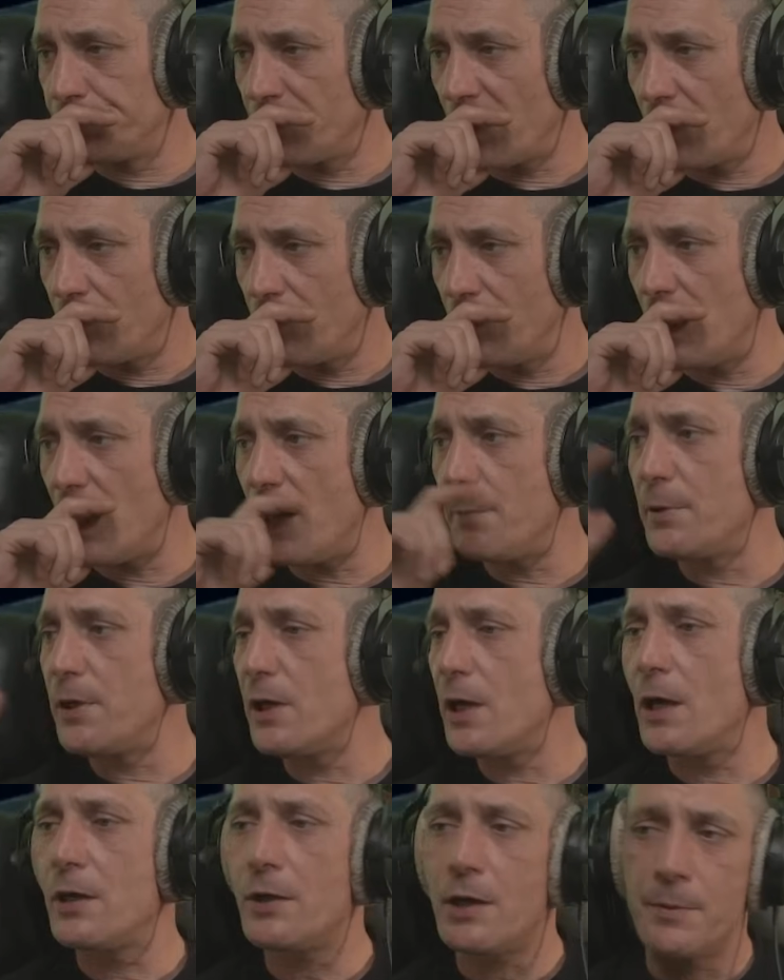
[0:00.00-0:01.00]
Wieder ab,
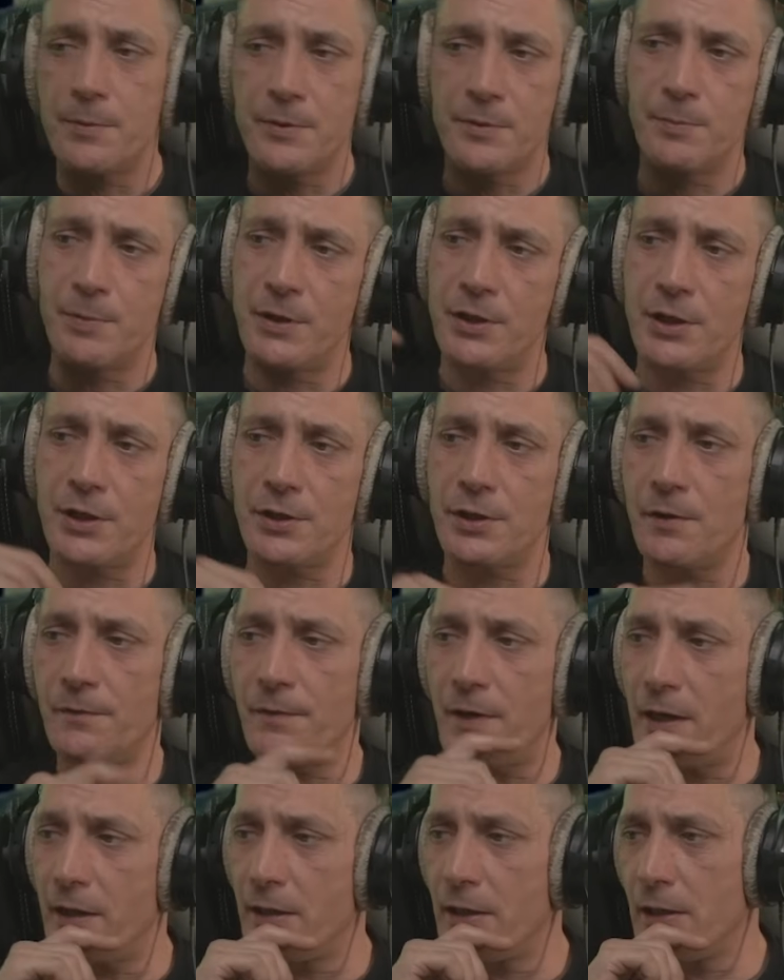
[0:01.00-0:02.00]
ja, hab ich, bin ich ja drauf
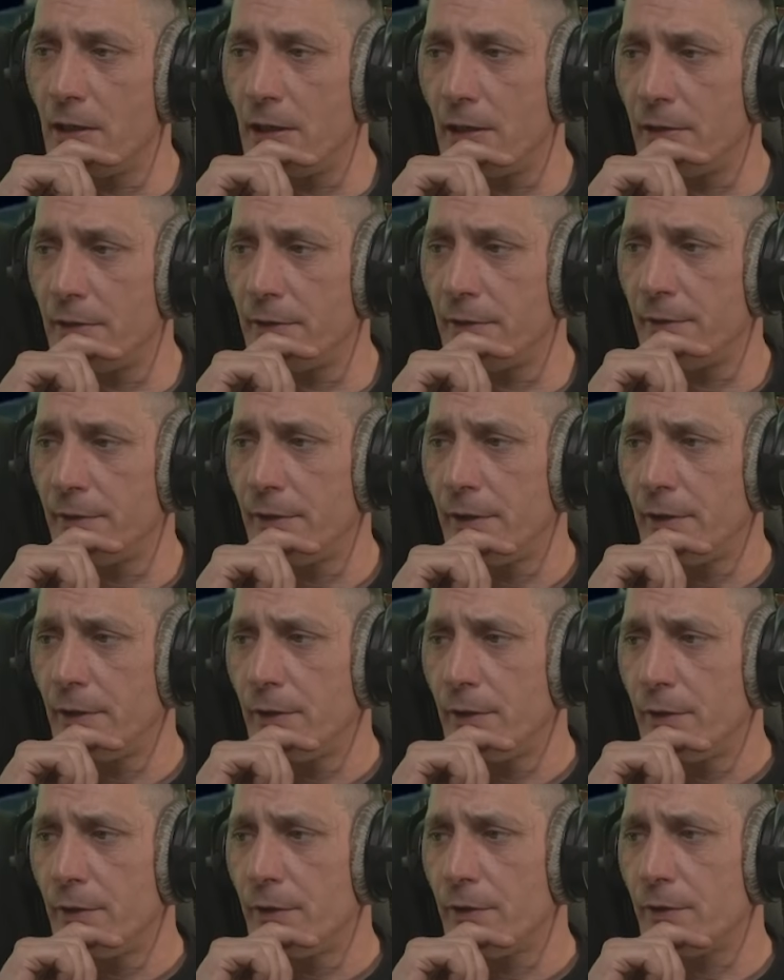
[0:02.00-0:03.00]
eingegangen.
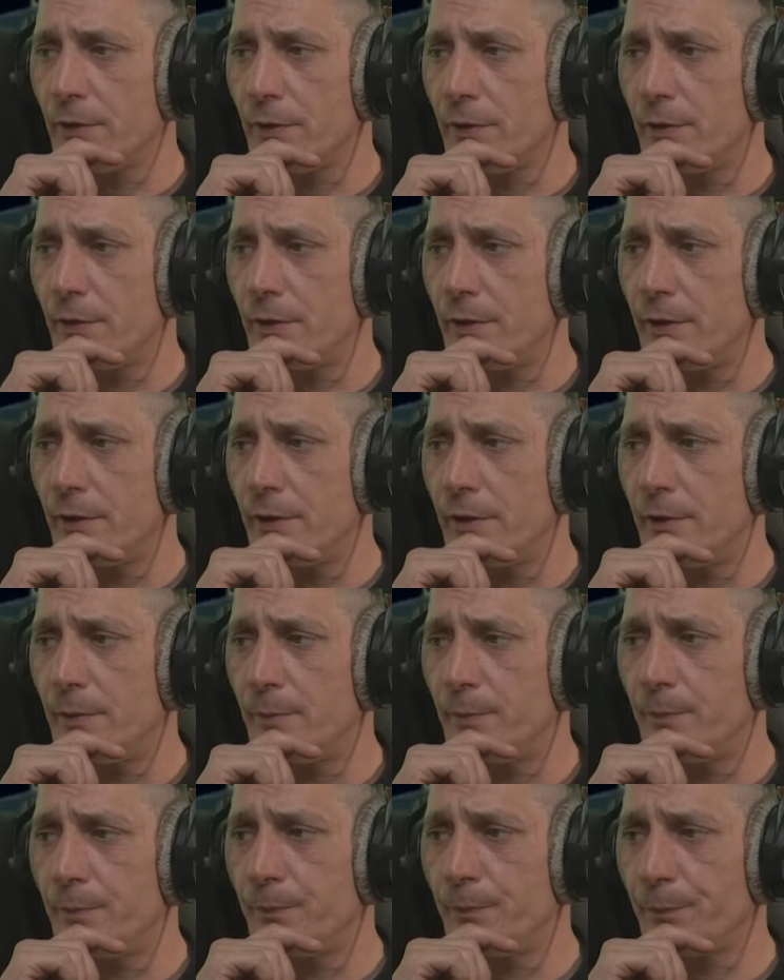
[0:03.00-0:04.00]
So,
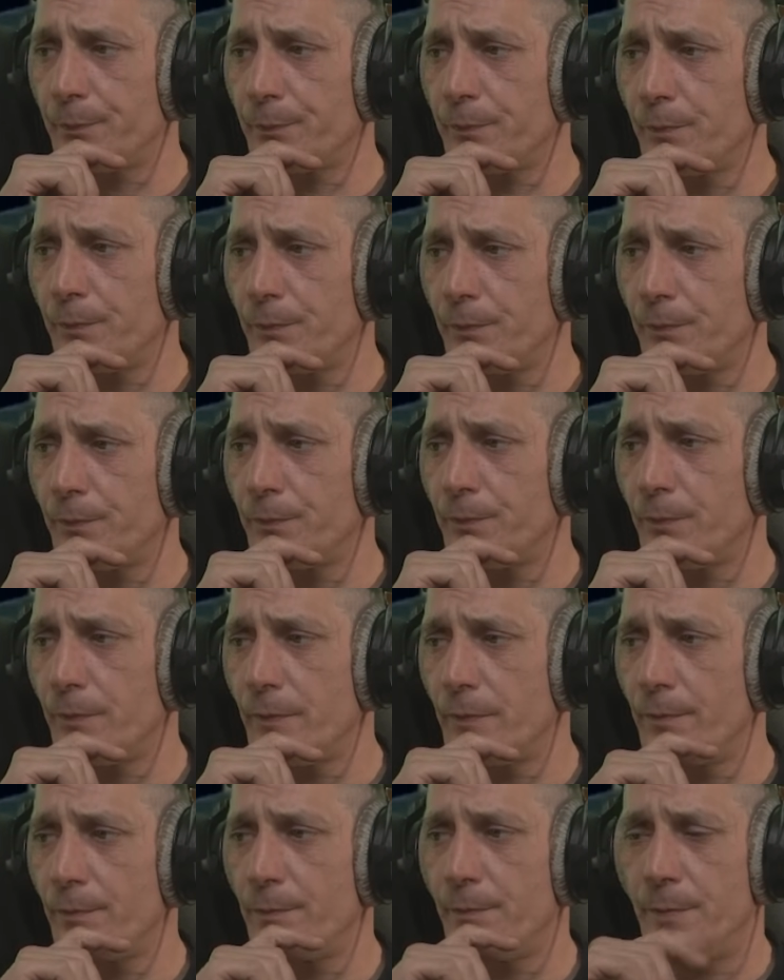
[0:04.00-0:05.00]
ähm,
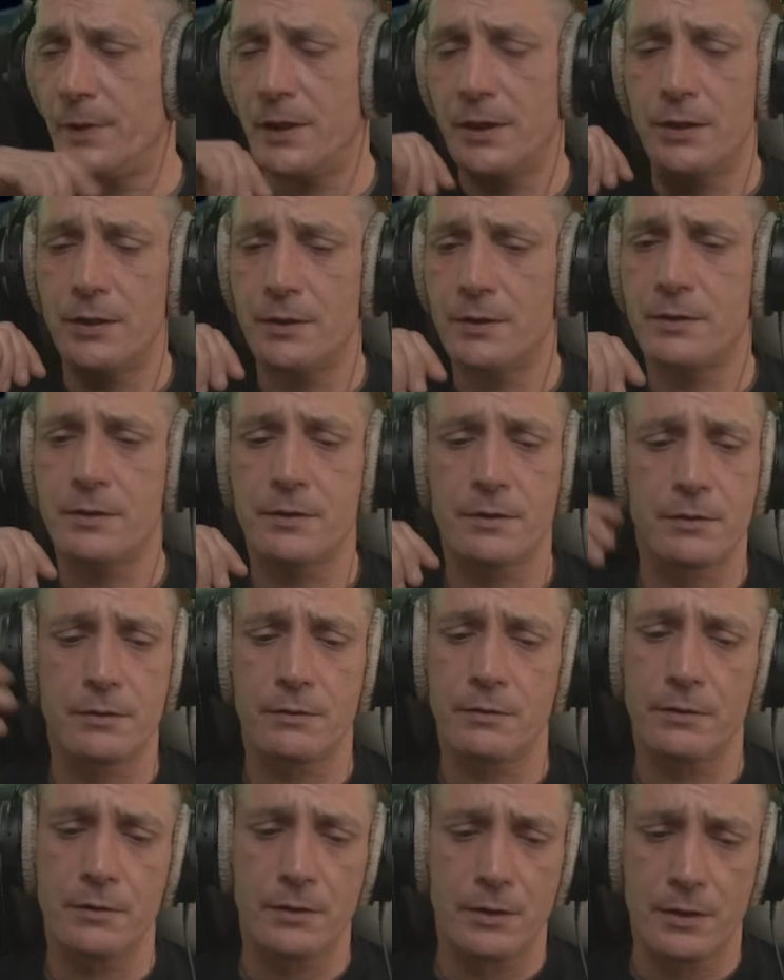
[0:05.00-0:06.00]
mir geht's,
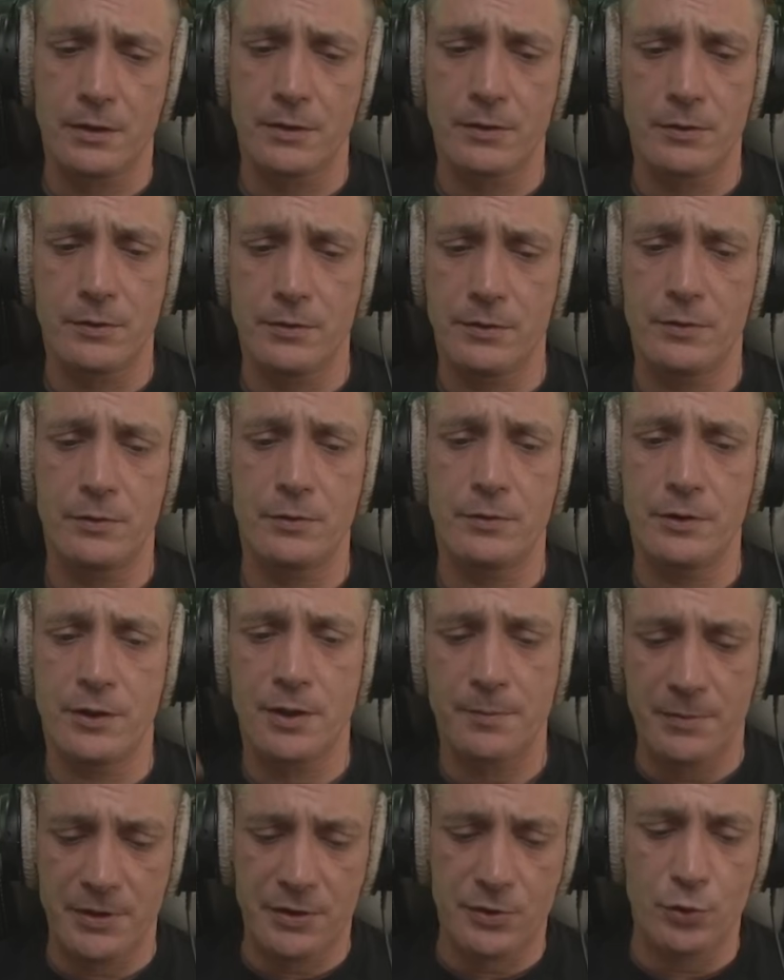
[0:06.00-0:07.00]
also so, ich habe
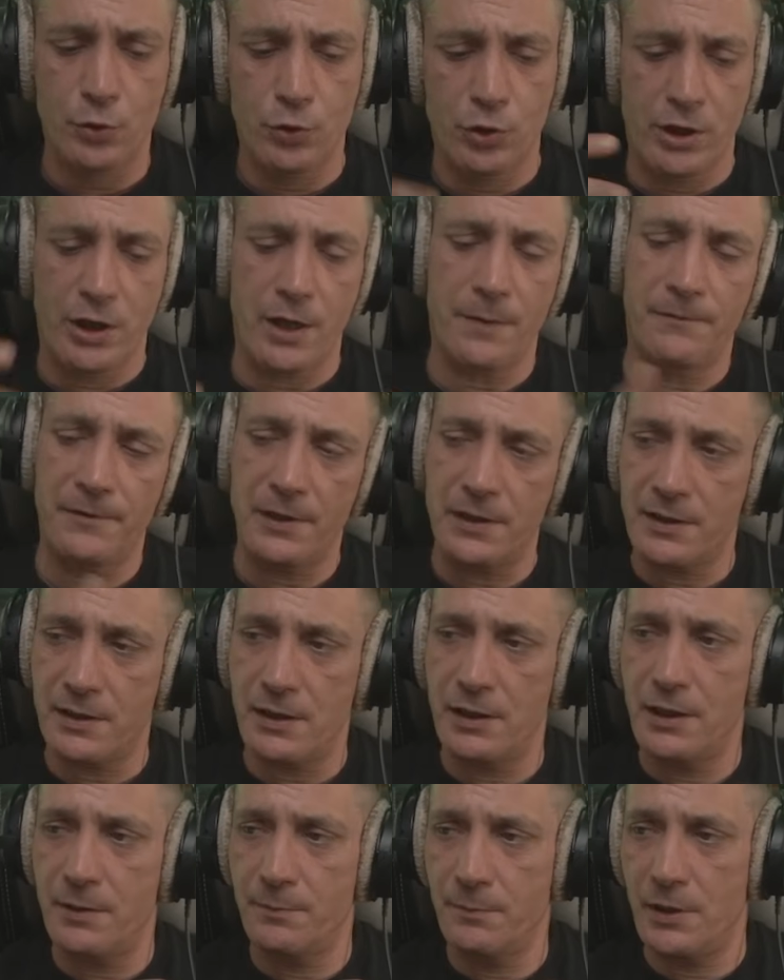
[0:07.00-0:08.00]
mich zurückgekämpft ins
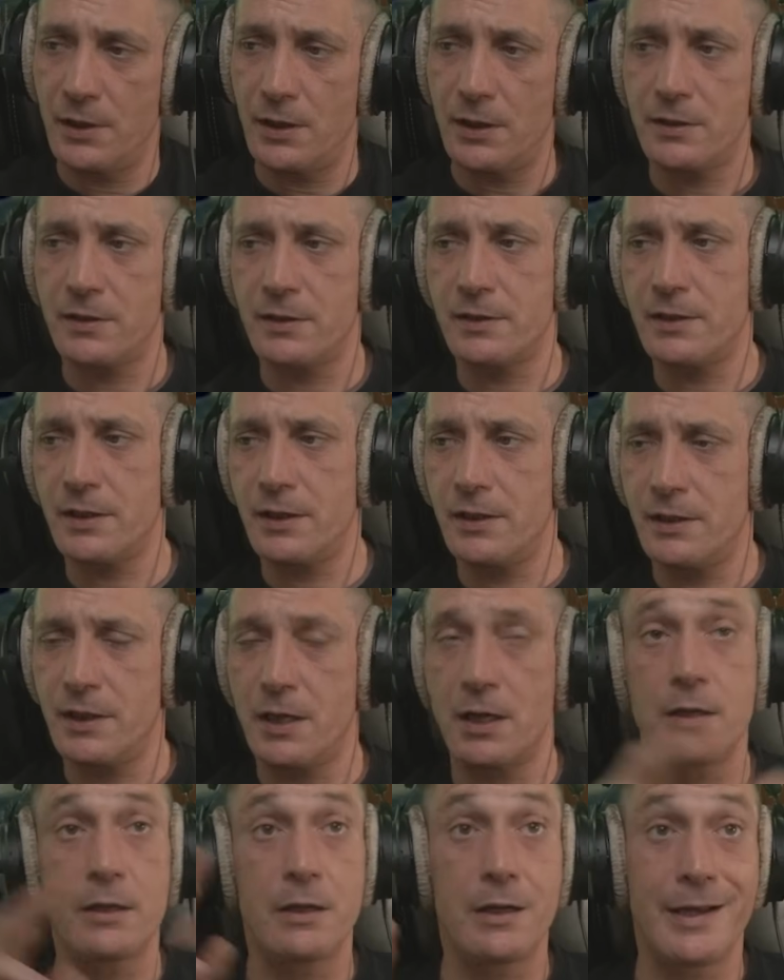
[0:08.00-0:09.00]
Leben. Die letzten zehn
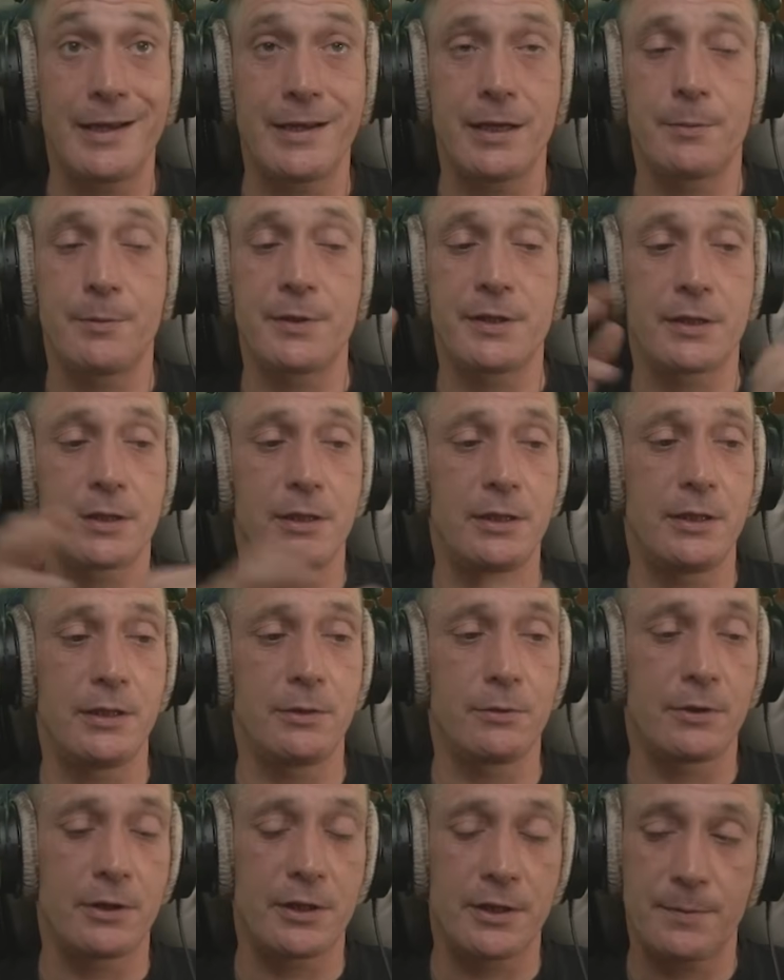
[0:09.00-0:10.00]
Jahre Cannabis clean
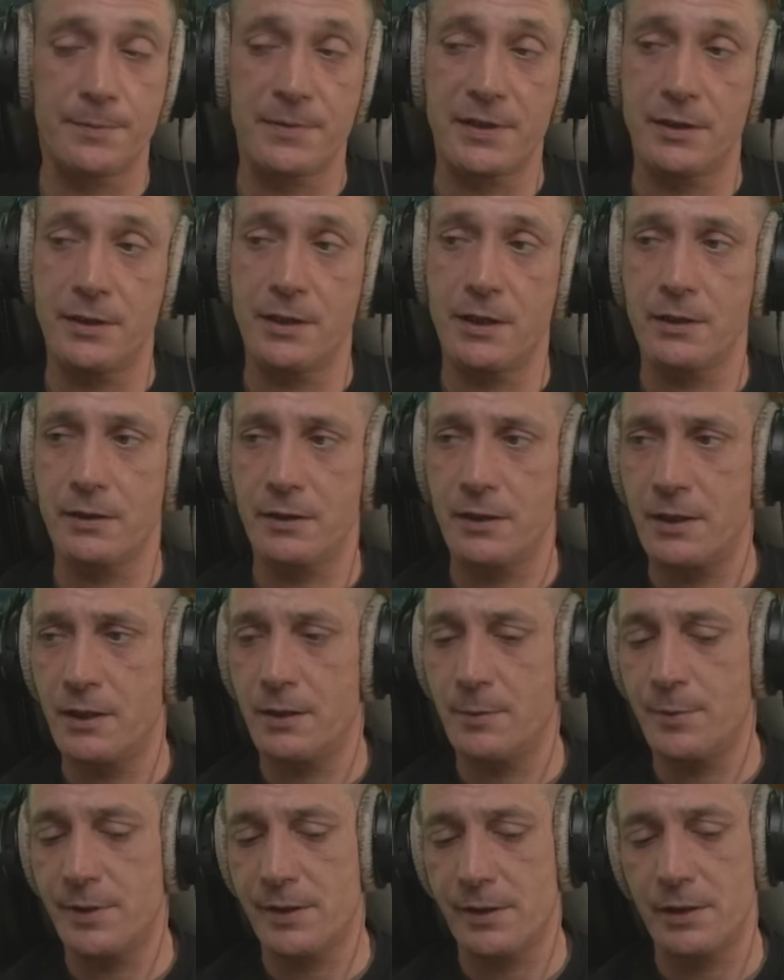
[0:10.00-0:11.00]
oder knapp zehn Jahre
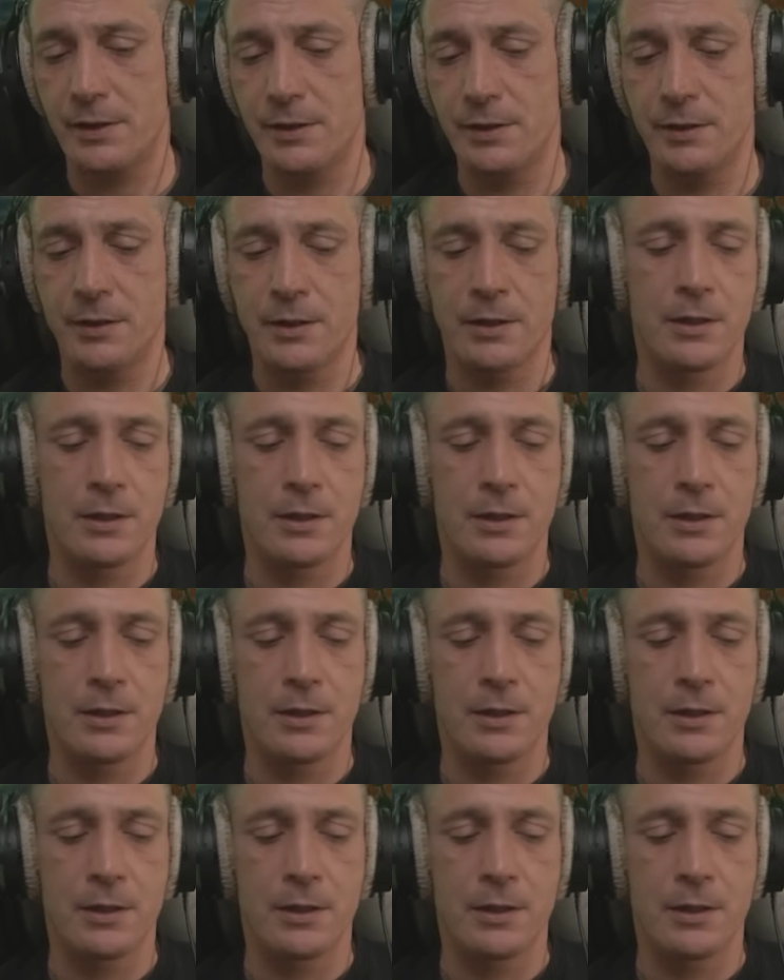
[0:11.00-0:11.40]
Cannabis clean.